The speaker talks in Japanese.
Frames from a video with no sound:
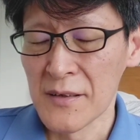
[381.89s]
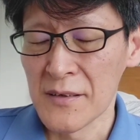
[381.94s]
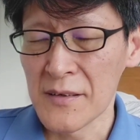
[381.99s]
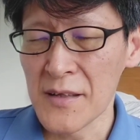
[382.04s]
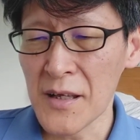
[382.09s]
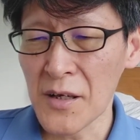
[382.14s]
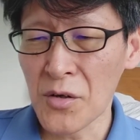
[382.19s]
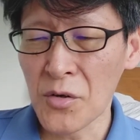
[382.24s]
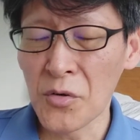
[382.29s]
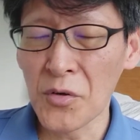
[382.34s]

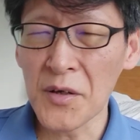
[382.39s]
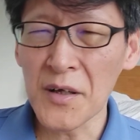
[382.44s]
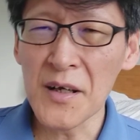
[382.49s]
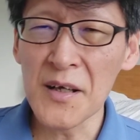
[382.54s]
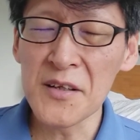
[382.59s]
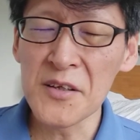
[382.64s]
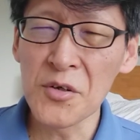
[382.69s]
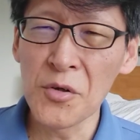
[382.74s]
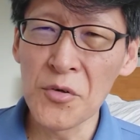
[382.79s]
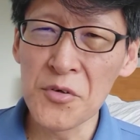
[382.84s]
で、これ
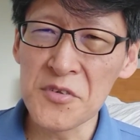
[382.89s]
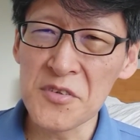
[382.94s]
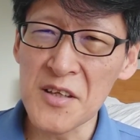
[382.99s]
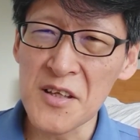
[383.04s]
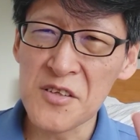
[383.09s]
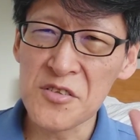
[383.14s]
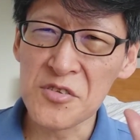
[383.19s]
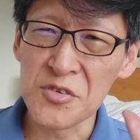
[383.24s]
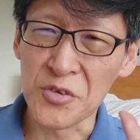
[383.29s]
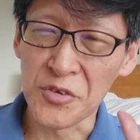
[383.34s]
が日本
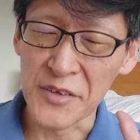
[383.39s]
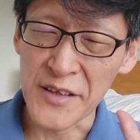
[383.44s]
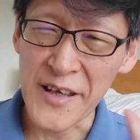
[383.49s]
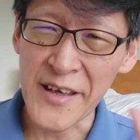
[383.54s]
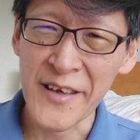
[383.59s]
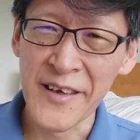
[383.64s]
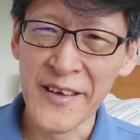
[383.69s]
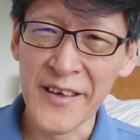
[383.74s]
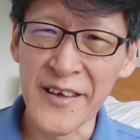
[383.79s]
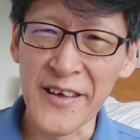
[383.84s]
選手の
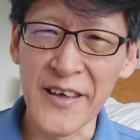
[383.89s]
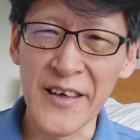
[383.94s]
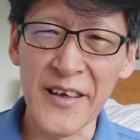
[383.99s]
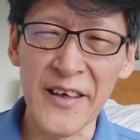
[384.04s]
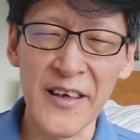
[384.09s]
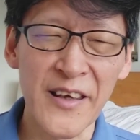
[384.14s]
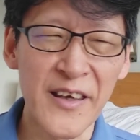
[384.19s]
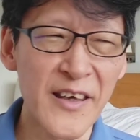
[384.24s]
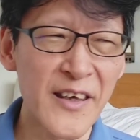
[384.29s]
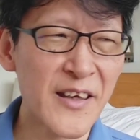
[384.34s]
ね、
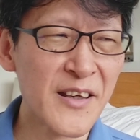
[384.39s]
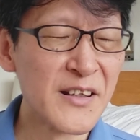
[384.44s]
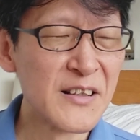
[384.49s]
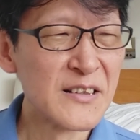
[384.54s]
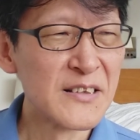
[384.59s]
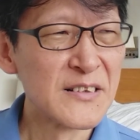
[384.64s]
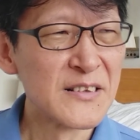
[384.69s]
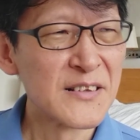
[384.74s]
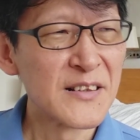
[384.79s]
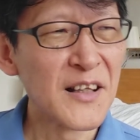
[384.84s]

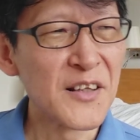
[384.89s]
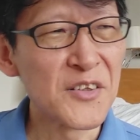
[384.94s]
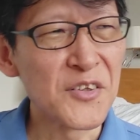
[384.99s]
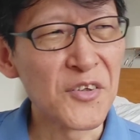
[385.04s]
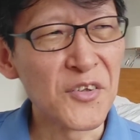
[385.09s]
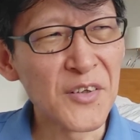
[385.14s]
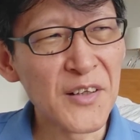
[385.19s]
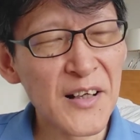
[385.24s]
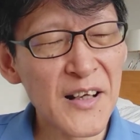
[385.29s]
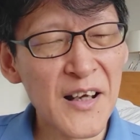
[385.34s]
えー、て
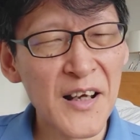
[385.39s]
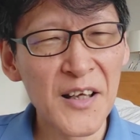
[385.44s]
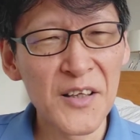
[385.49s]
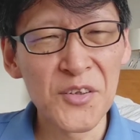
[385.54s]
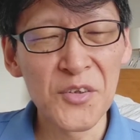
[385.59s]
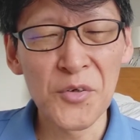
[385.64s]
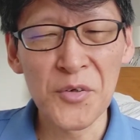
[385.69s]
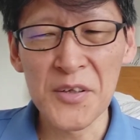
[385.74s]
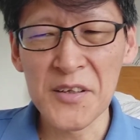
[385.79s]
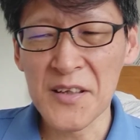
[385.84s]
言うのかな、
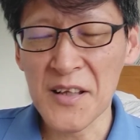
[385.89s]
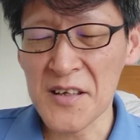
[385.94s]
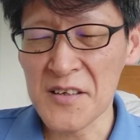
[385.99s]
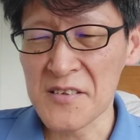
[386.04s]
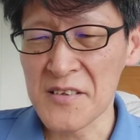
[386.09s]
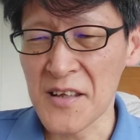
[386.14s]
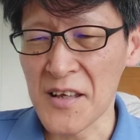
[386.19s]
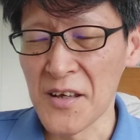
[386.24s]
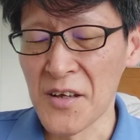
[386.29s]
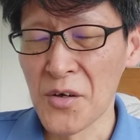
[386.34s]
反応に対
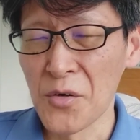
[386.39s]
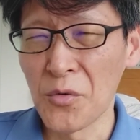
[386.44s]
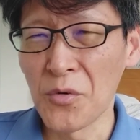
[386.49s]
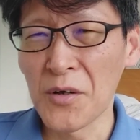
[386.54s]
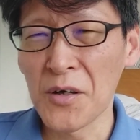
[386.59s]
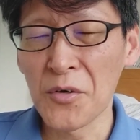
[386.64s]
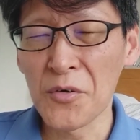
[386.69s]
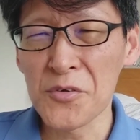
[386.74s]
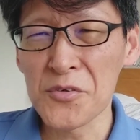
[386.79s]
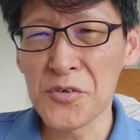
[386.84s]
して、
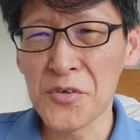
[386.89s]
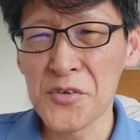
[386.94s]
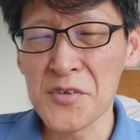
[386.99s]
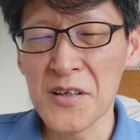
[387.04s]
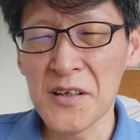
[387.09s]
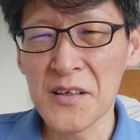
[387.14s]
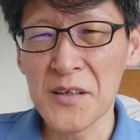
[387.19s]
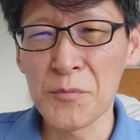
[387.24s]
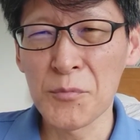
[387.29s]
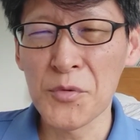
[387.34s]
他のその
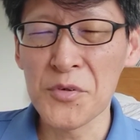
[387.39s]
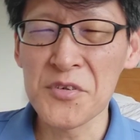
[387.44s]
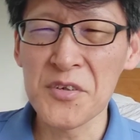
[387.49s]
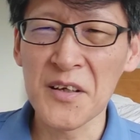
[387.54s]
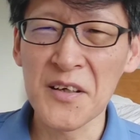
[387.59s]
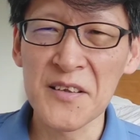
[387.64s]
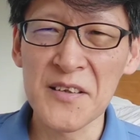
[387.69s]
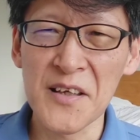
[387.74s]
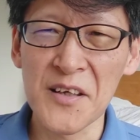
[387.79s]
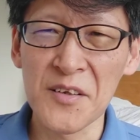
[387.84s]
さっき申し
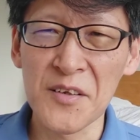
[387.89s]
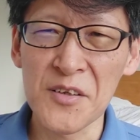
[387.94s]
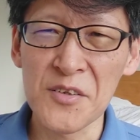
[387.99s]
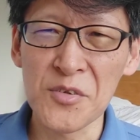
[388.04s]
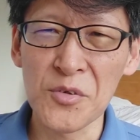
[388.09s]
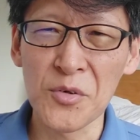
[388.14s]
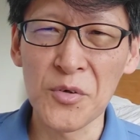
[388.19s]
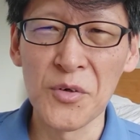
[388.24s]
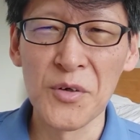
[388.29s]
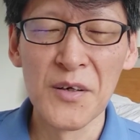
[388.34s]
上げたような、
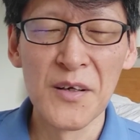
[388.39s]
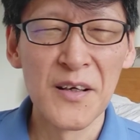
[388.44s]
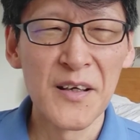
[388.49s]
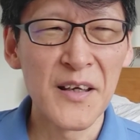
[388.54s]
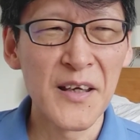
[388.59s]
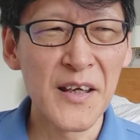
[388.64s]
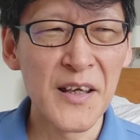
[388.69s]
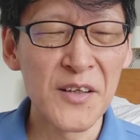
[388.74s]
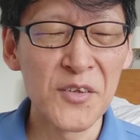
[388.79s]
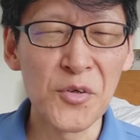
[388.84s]
その、
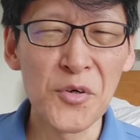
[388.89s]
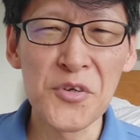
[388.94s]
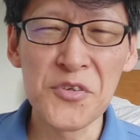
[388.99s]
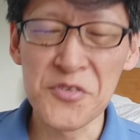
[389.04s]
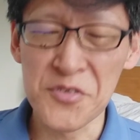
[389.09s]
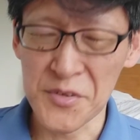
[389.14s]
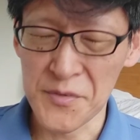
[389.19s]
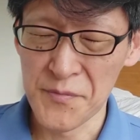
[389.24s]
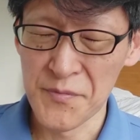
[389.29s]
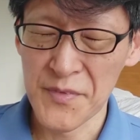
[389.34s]
えー、
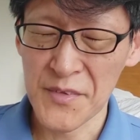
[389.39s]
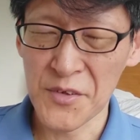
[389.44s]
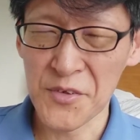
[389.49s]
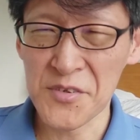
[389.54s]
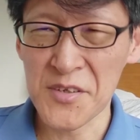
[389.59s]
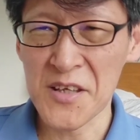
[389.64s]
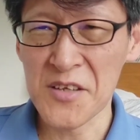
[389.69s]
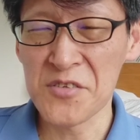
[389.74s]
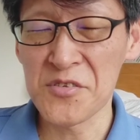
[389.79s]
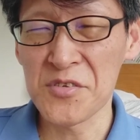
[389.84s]
ドイツ、の
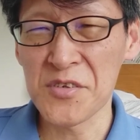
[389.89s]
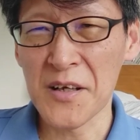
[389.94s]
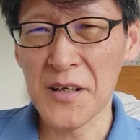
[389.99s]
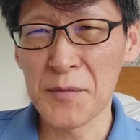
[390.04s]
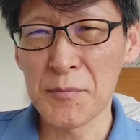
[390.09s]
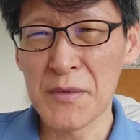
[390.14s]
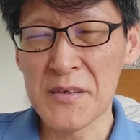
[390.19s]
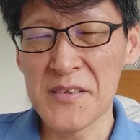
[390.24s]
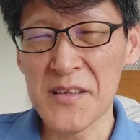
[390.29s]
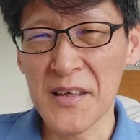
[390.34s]
選手じゃあ
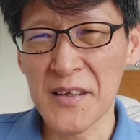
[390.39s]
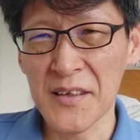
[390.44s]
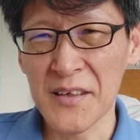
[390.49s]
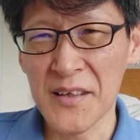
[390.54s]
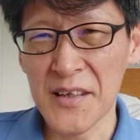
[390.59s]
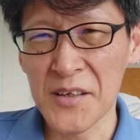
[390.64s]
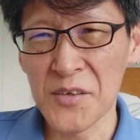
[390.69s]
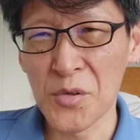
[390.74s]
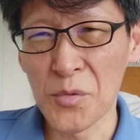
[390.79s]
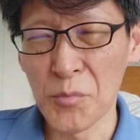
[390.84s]
りません
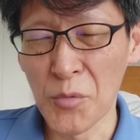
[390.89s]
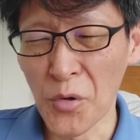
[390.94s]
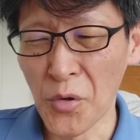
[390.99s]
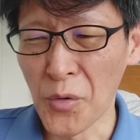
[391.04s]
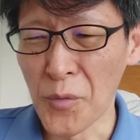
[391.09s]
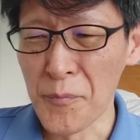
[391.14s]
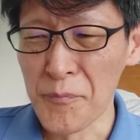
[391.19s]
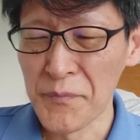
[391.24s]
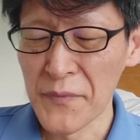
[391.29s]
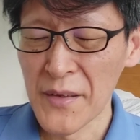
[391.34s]
けど
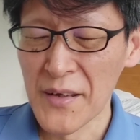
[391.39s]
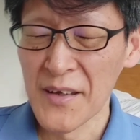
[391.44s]
も、